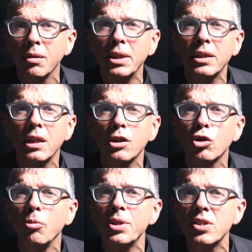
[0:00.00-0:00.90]

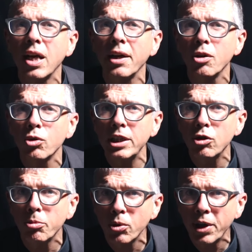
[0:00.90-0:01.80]
ermittelt Kommissario
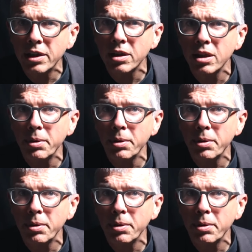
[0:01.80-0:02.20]
Guido Brunetti